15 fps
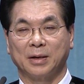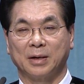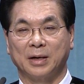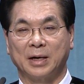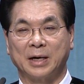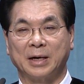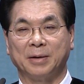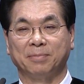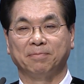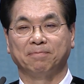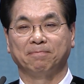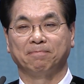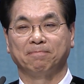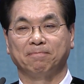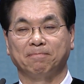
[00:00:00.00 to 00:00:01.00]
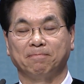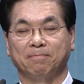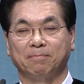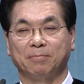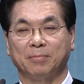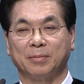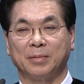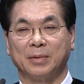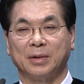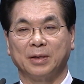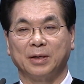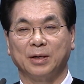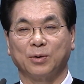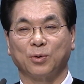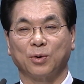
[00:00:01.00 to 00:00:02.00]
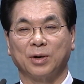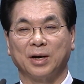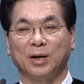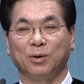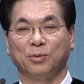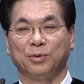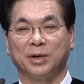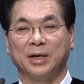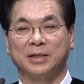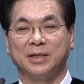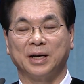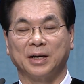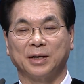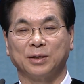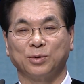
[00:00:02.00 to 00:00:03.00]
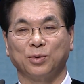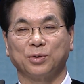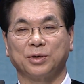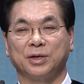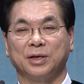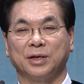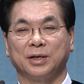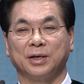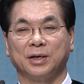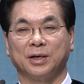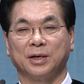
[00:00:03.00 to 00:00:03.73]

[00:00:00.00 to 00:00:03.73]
하나님, 이 코로나19의 재앙이 속히